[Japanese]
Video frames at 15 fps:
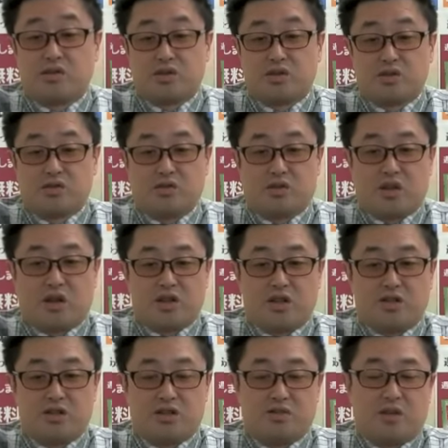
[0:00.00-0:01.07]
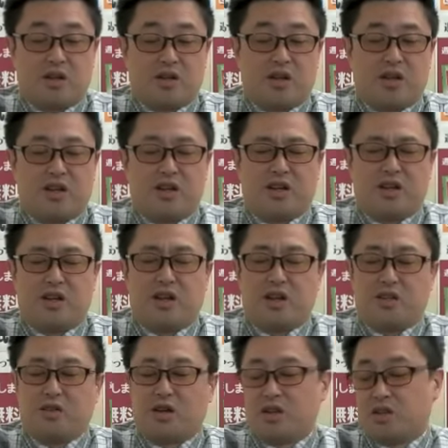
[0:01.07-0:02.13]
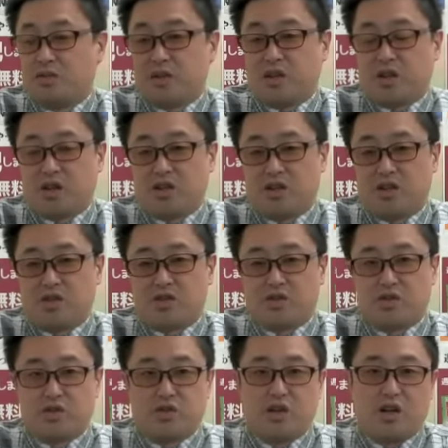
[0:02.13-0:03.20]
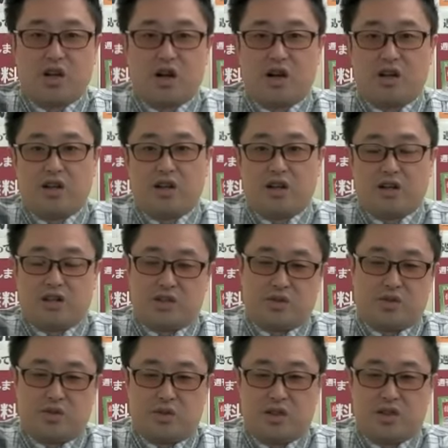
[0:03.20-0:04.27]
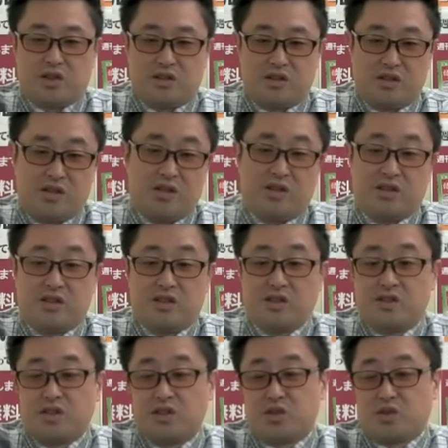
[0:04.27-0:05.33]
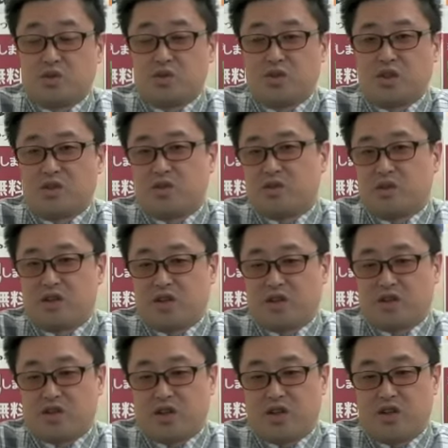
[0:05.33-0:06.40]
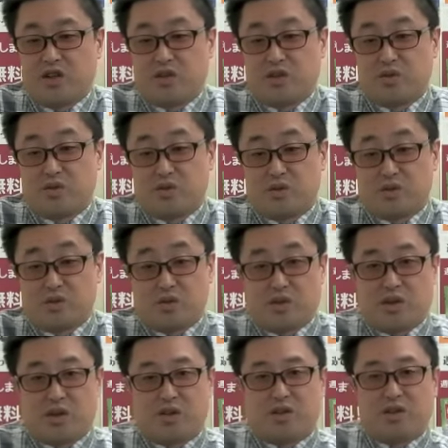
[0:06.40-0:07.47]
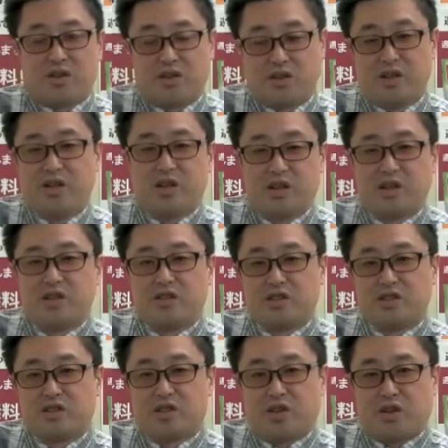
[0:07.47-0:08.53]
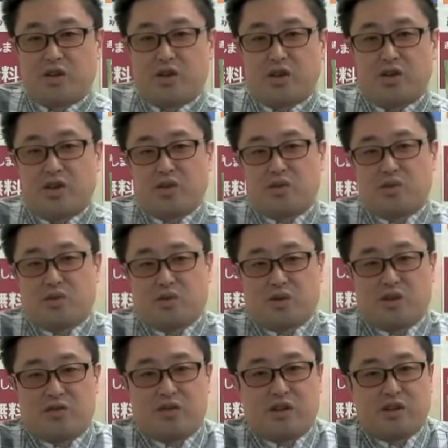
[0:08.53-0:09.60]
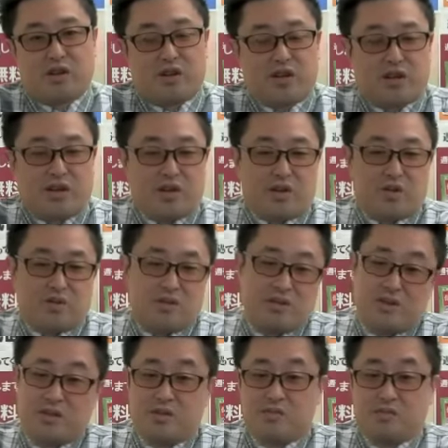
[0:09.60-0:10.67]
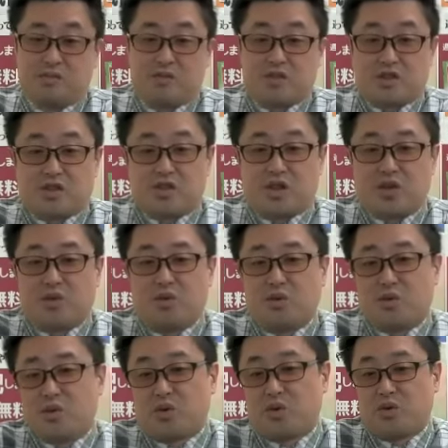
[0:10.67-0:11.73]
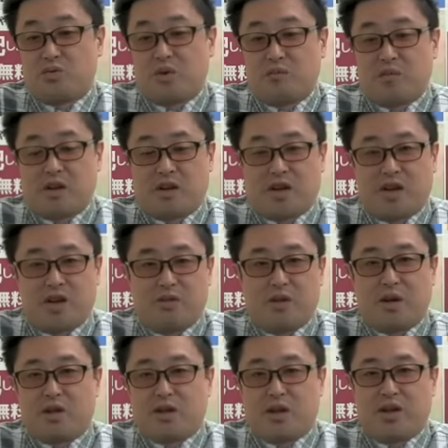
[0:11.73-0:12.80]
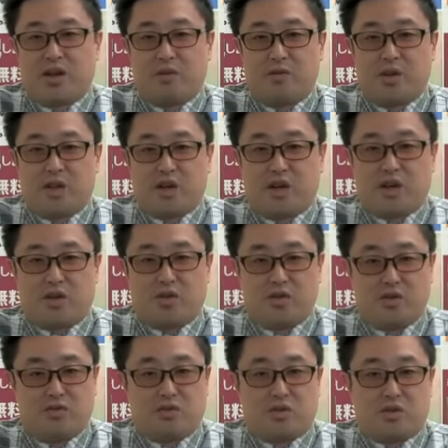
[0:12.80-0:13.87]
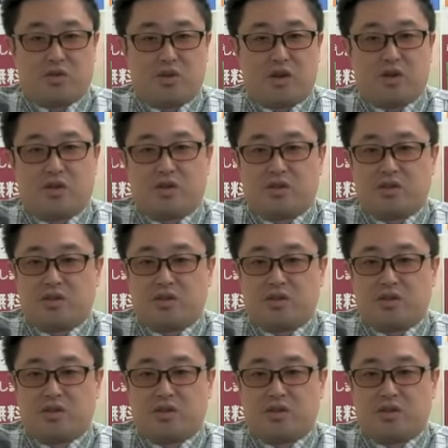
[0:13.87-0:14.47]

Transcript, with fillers: 中央は芝、えー、ダートは初めてなんですが、えー、地方で2勝しての、えー、再2級ということで、実績を上げてのことなので、えー、もしかしたらここのメンバーに入れば足りてもいいかなということで